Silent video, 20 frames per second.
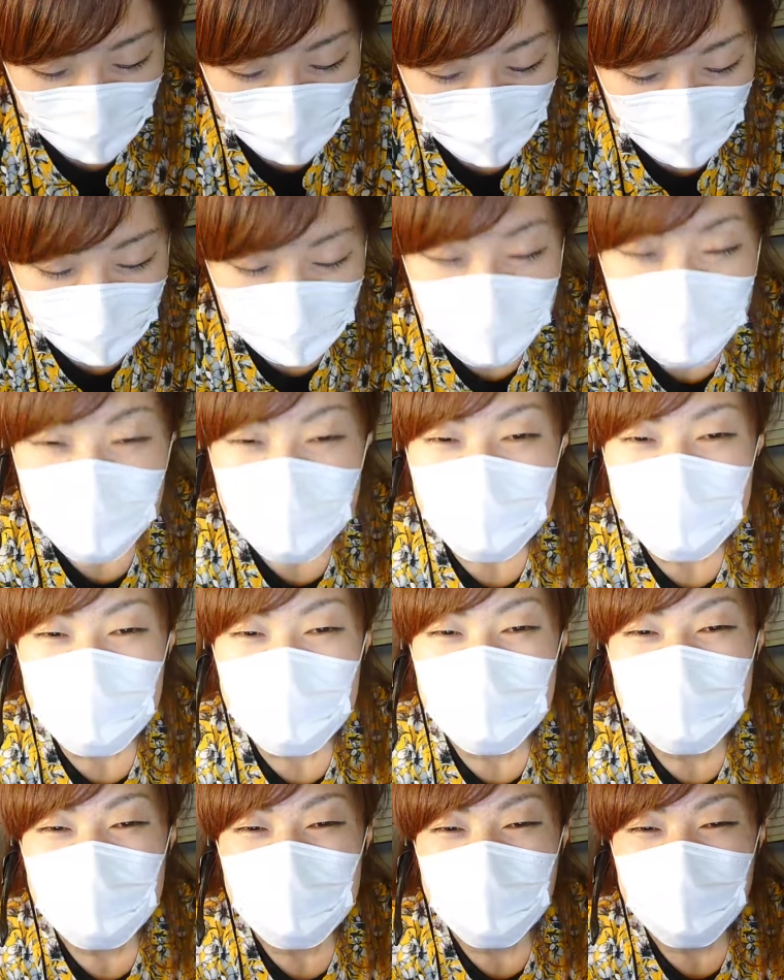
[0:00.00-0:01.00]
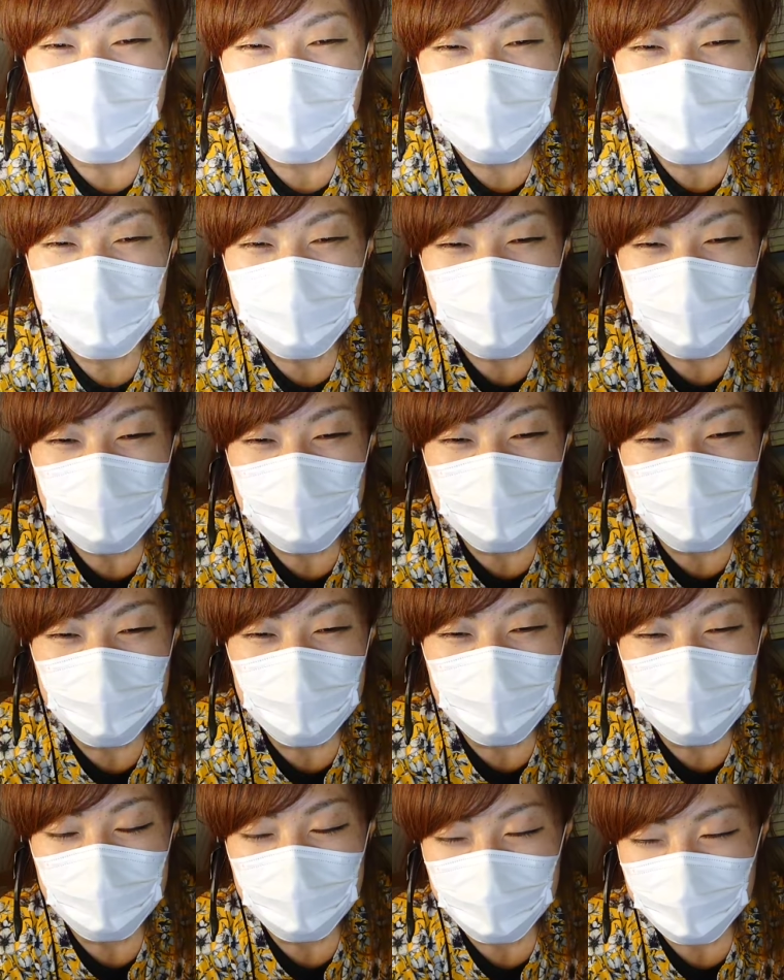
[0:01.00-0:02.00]
その家庭科の先生から
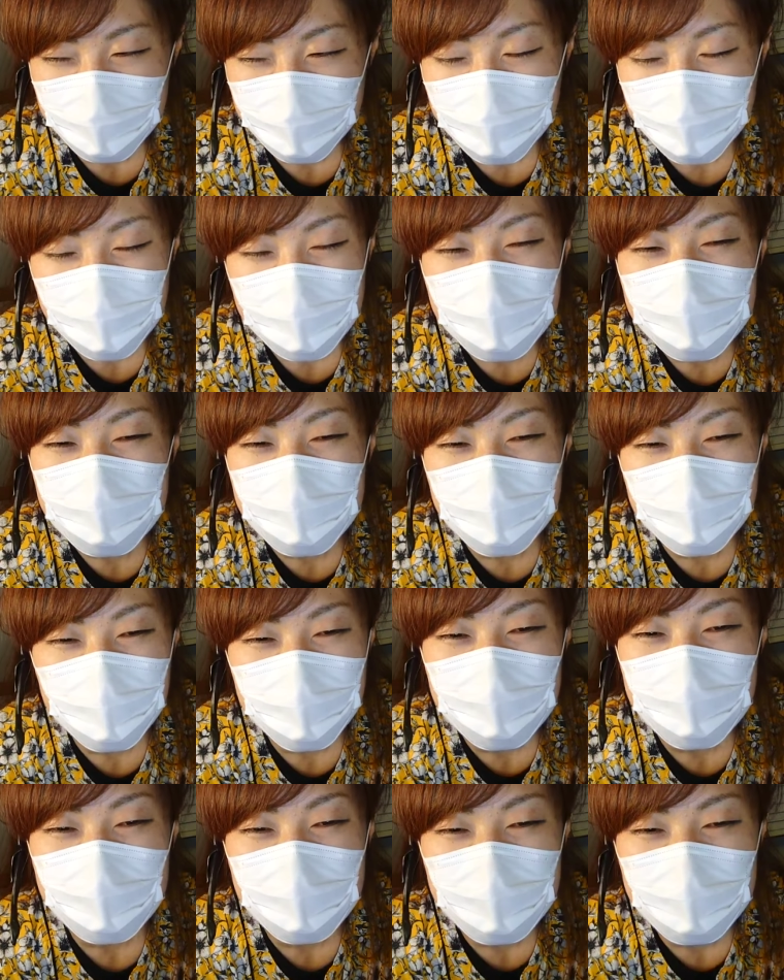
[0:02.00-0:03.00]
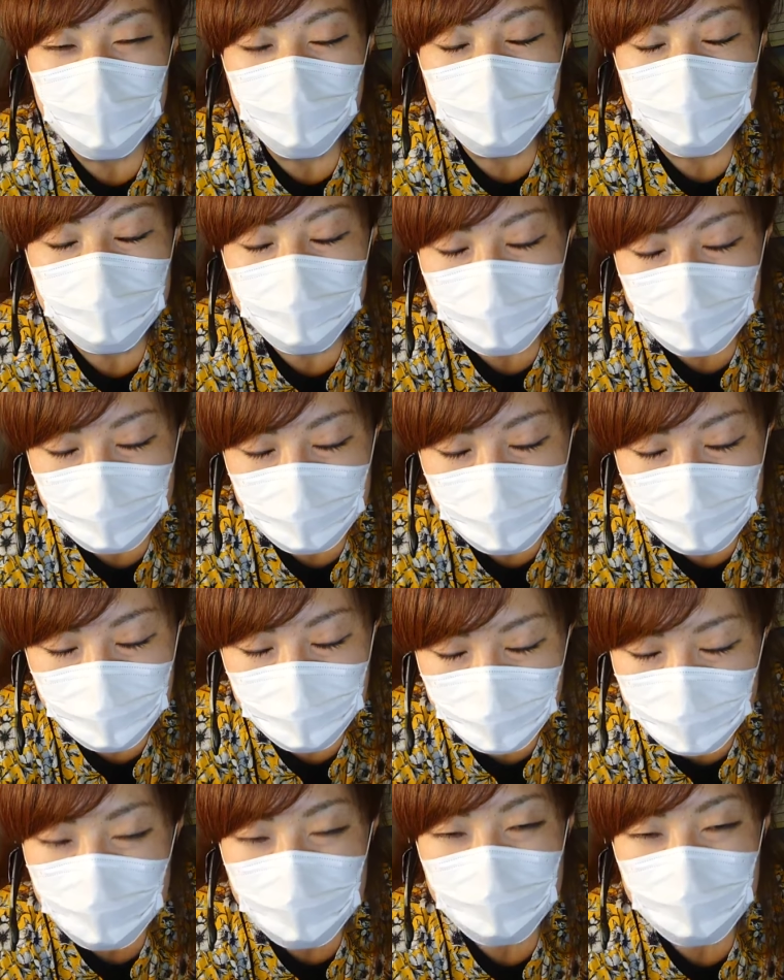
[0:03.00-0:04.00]
すると5年生6年生は十
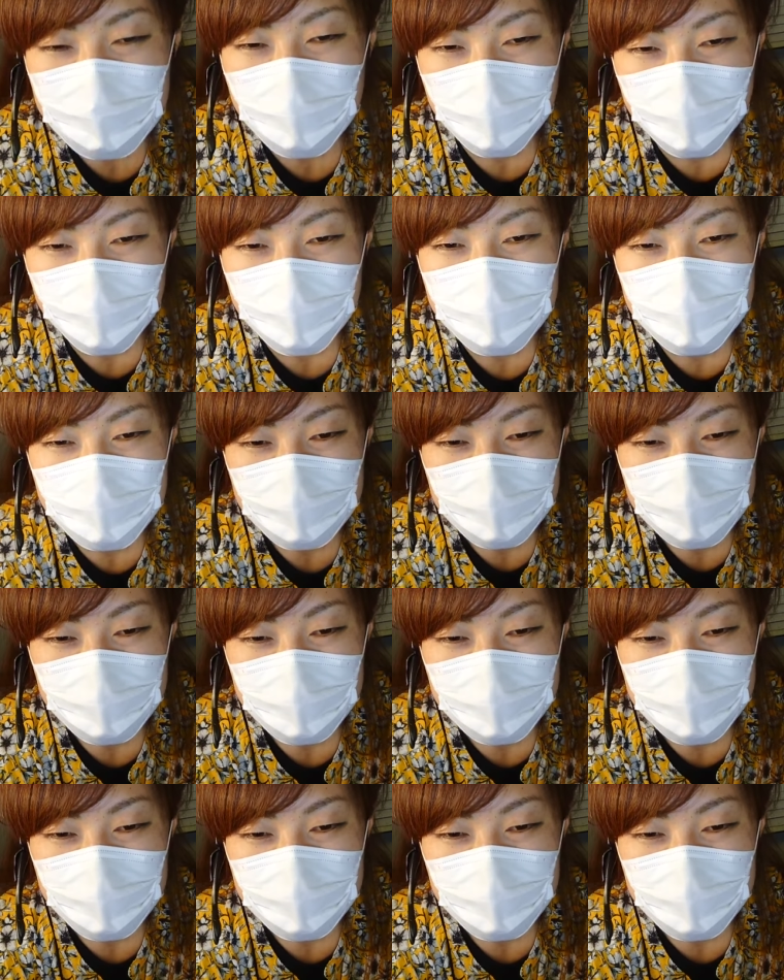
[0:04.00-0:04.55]
分作れます